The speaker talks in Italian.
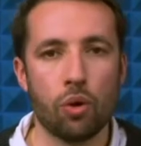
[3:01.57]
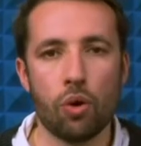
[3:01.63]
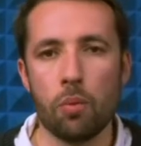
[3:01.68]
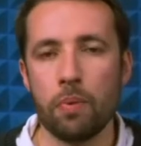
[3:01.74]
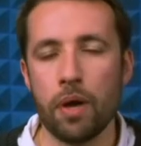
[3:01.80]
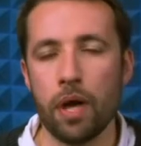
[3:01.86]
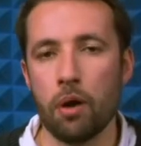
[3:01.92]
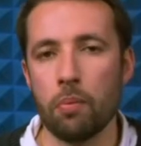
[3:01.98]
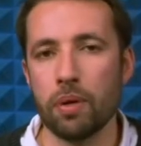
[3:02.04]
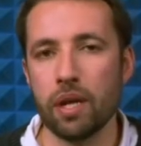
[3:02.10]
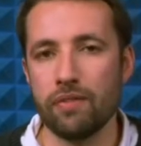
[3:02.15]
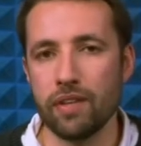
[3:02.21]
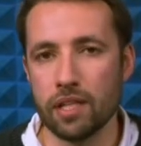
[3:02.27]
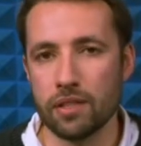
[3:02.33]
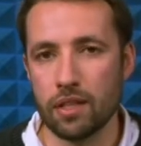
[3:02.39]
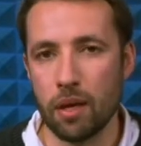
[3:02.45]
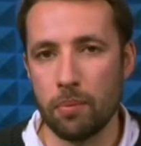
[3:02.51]
europeo
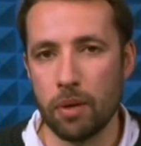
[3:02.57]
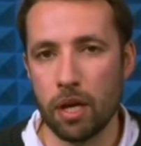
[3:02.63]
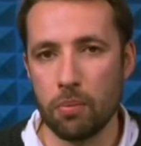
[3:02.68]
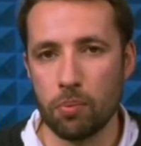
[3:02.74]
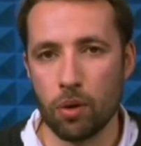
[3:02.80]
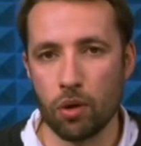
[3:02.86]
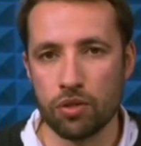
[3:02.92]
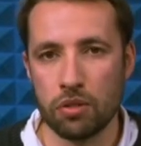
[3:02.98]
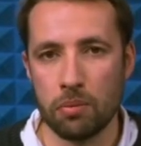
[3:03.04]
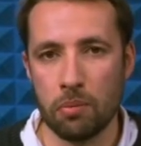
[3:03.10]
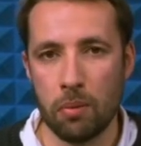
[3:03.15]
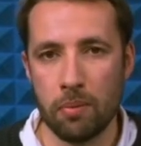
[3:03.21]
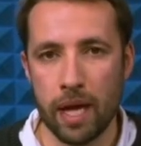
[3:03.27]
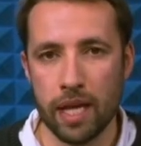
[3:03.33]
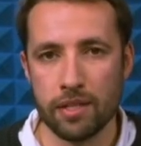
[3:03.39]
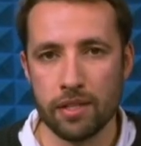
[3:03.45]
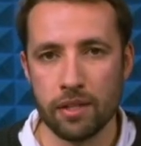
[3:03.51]
prevista per il
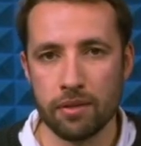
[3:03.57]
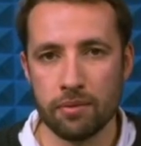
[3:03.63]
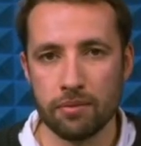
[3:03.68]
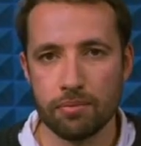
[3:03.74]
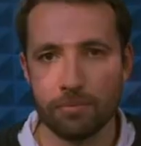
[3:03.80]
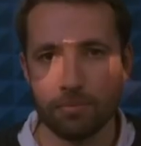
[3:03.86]
prossimo mese.